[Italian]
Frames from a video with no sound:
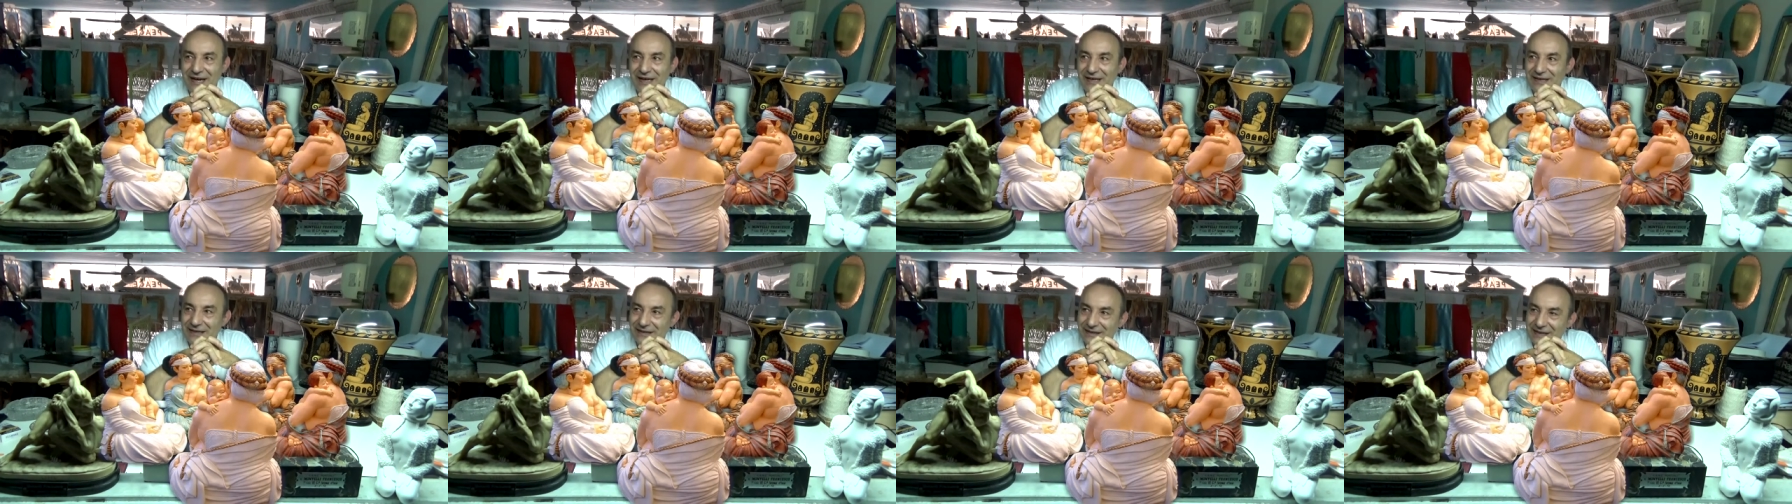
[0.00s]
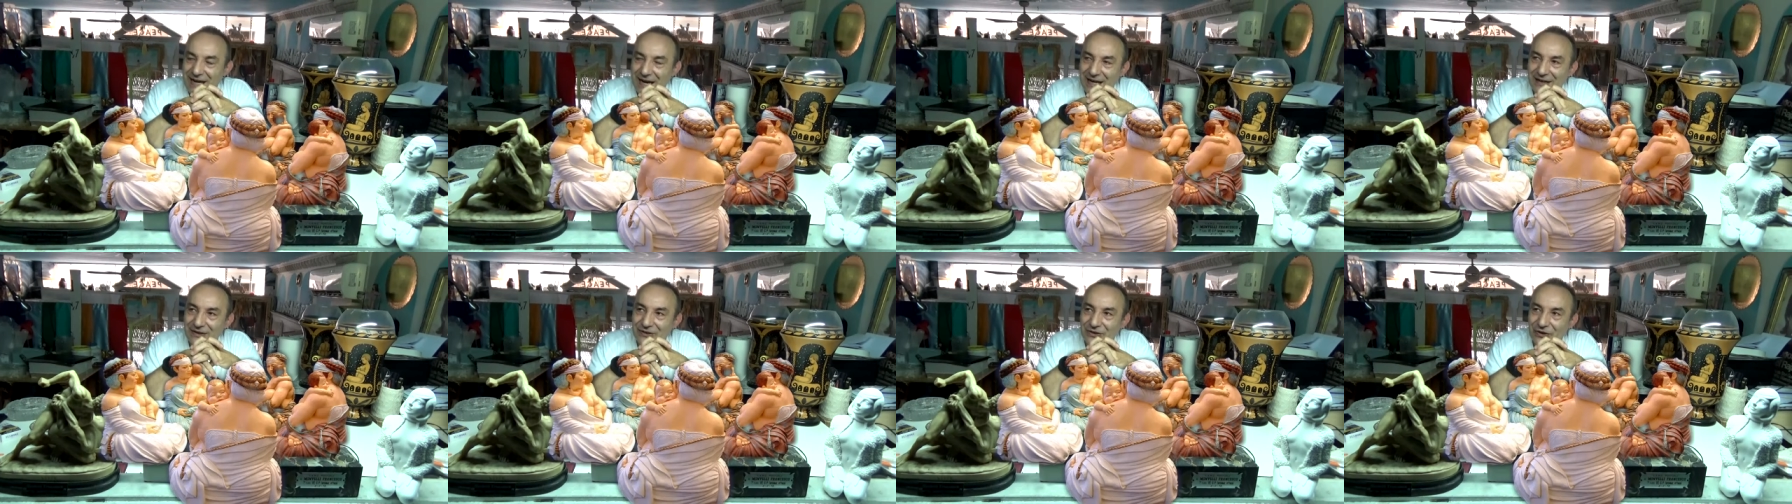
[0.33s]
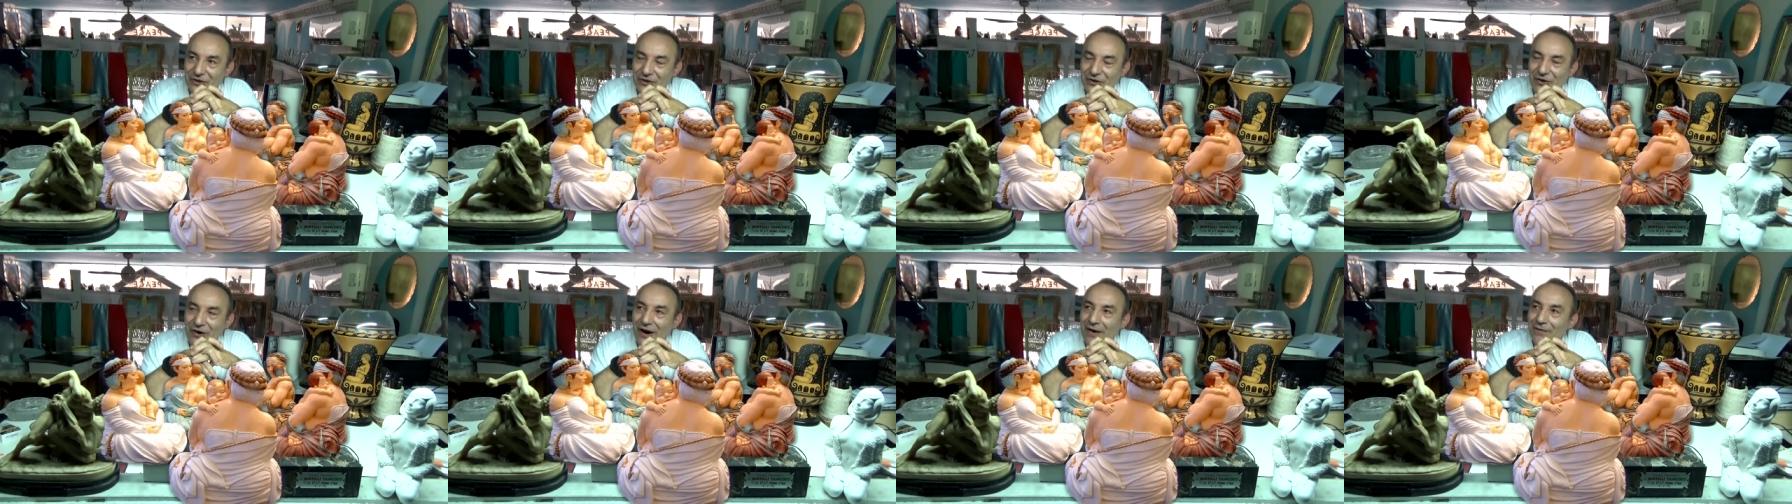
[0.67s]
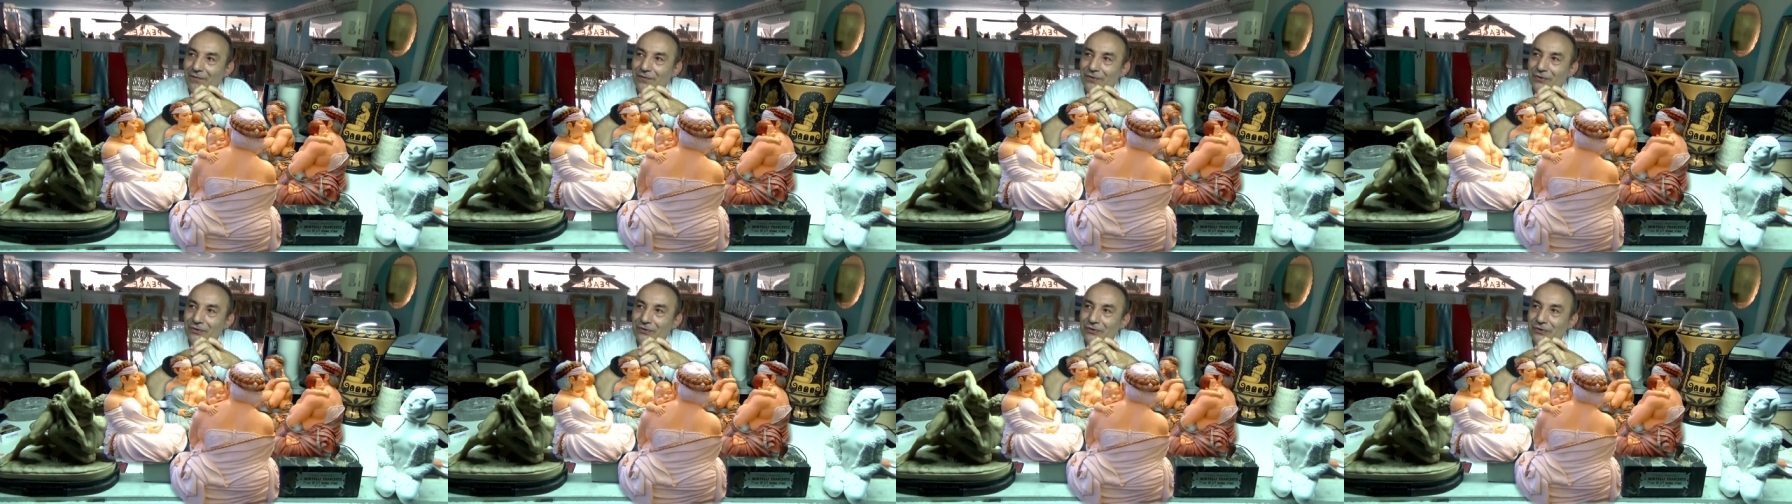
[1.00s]
Alessandro ha
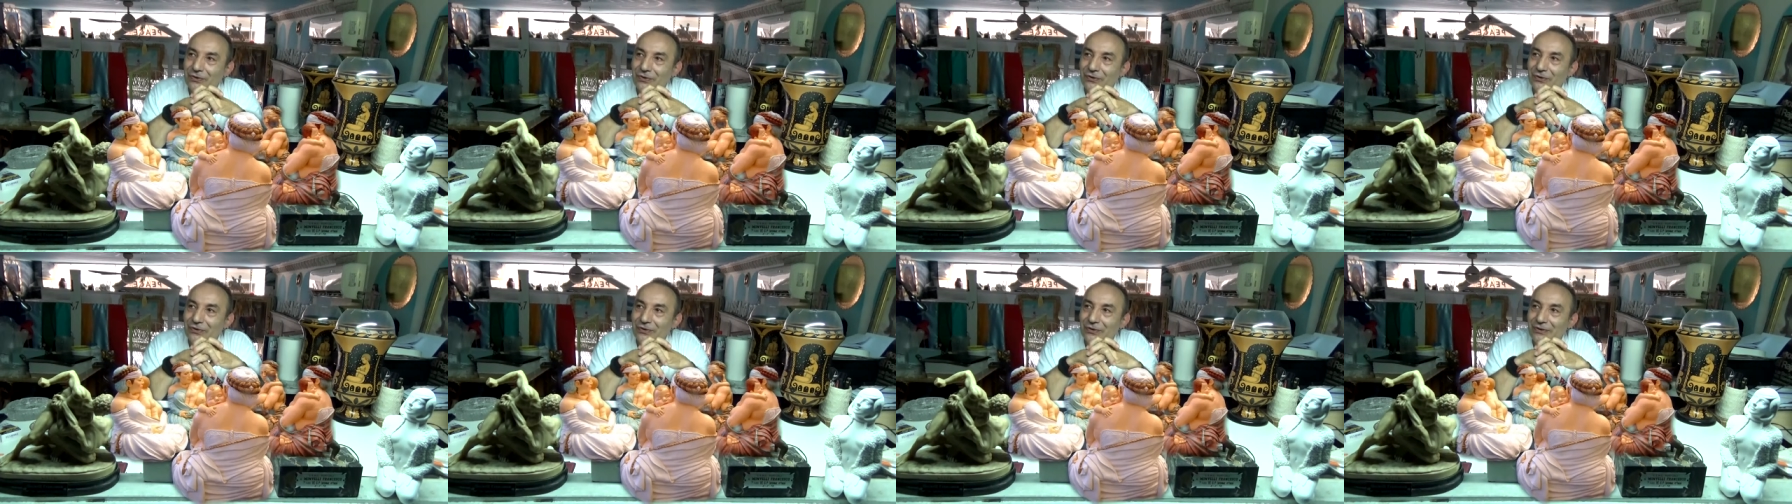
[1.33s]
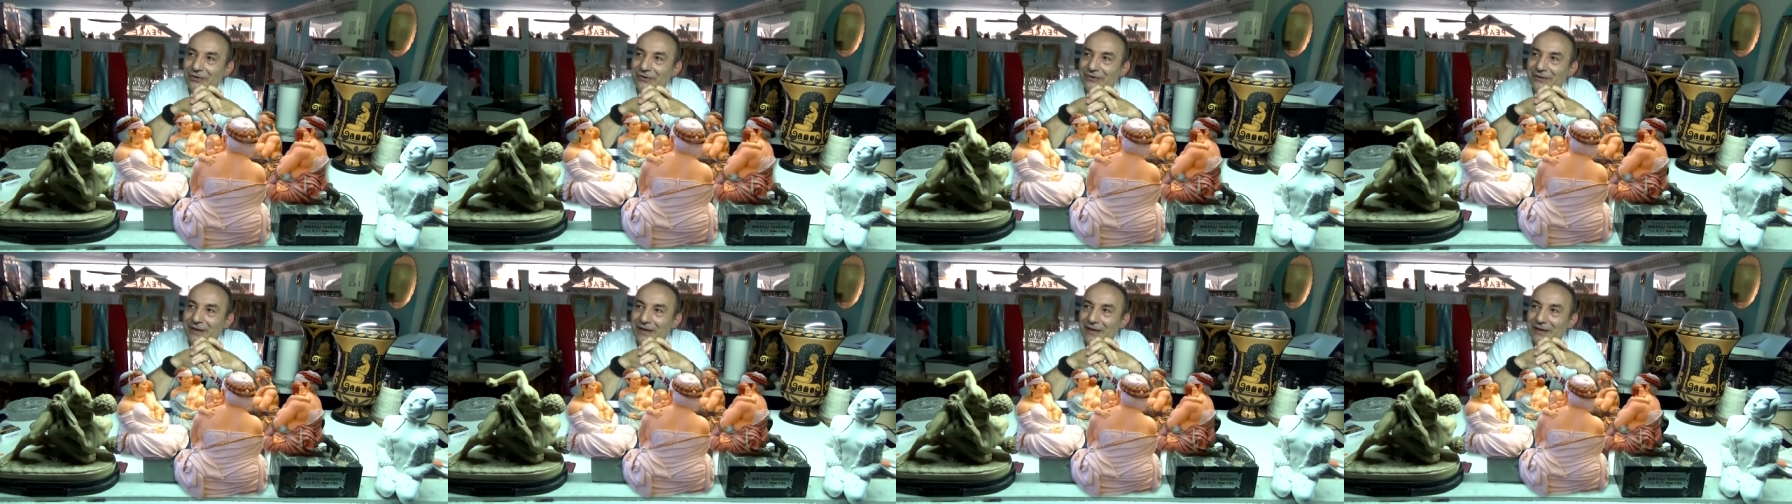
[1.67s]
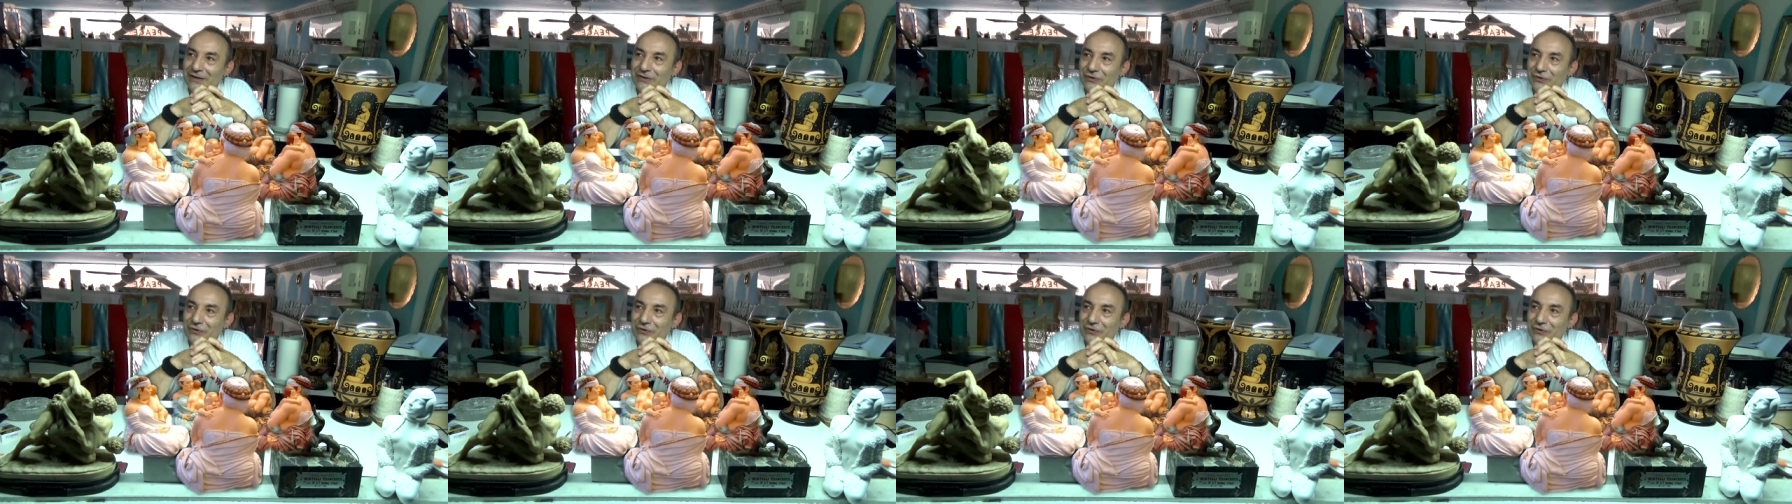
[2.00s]
avuto nella